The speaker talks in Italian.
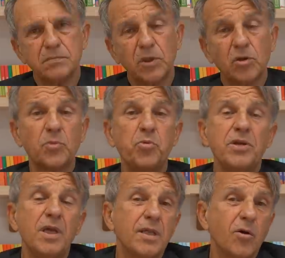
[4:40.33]
Cosa puoi
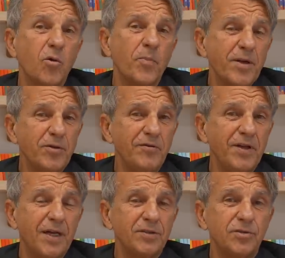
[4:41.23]
chiedere a un compagno di
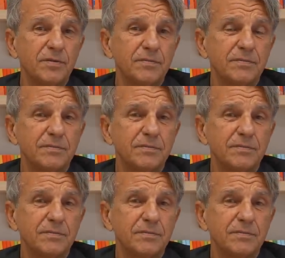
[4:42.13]
viaggio?